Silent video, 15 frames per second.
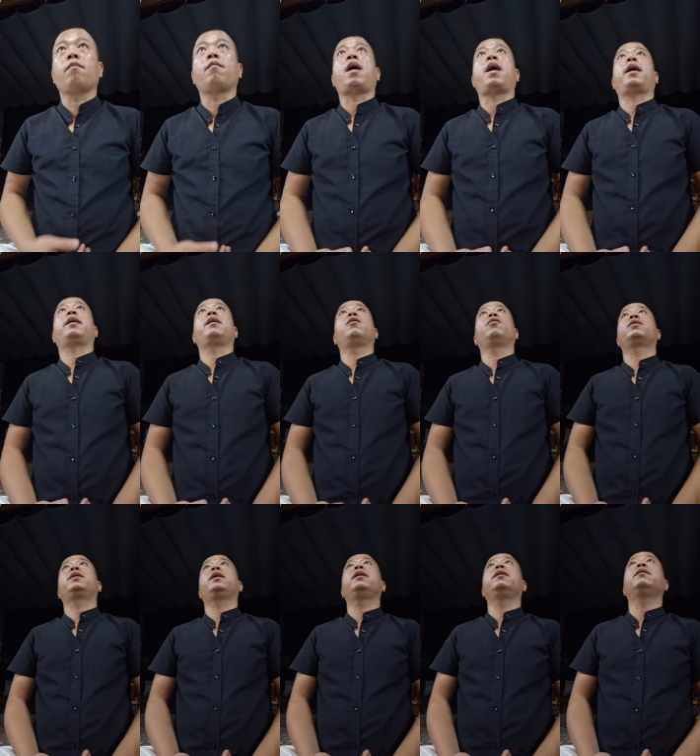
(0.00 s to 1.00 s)
bài đầu
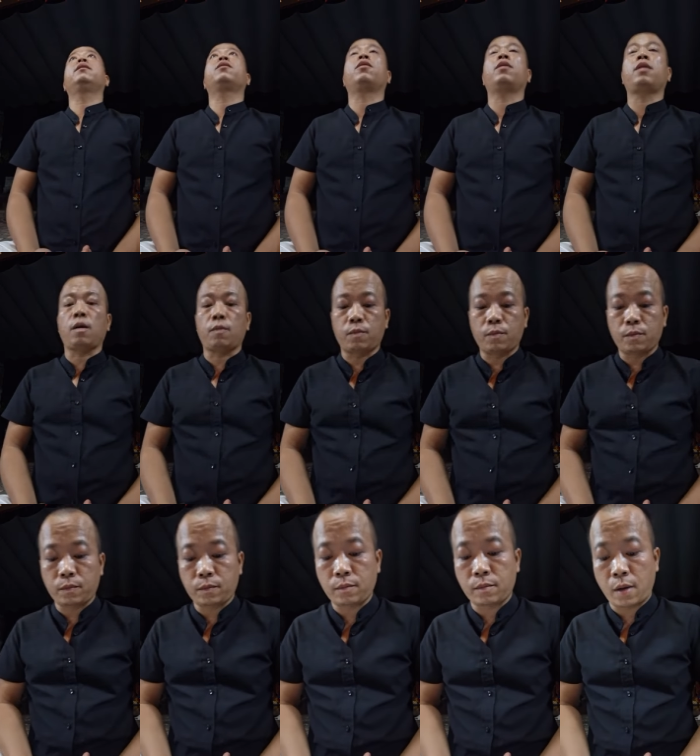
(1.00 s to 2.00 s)
tiên con học
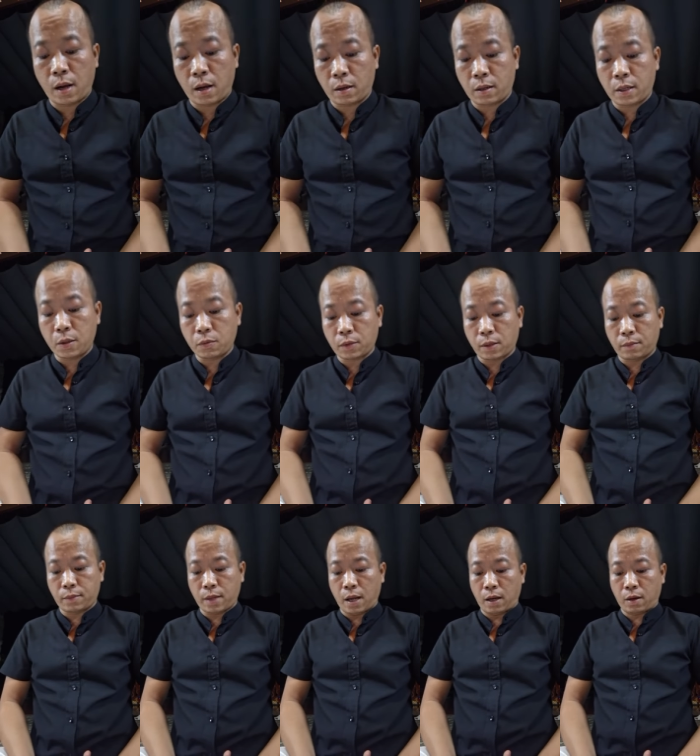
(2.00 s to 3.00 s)
mà lưu
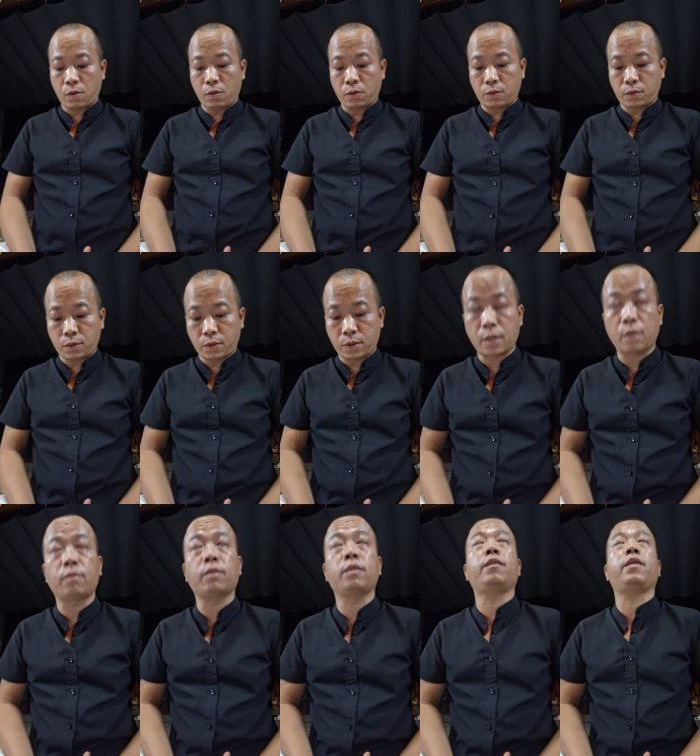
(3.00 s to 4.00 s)
tâm để khốt
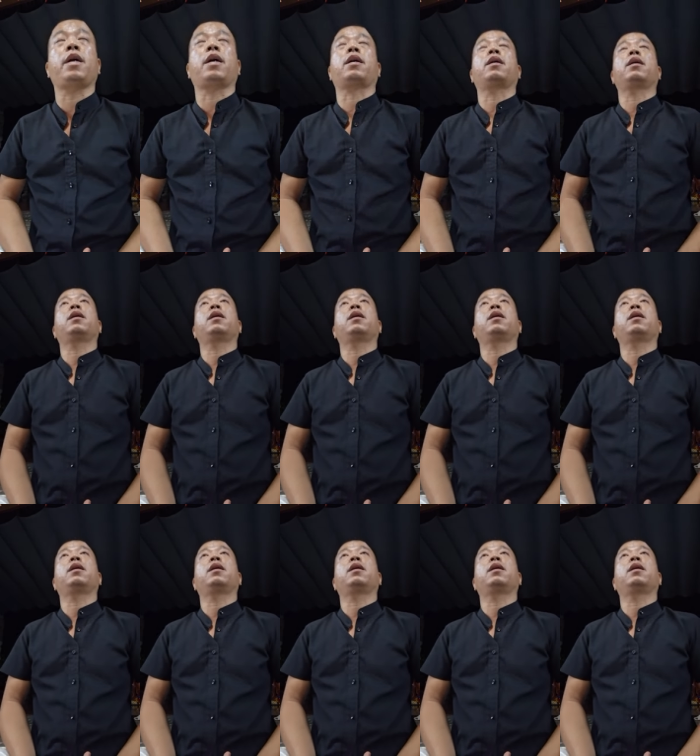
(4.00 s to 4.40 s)
trong việc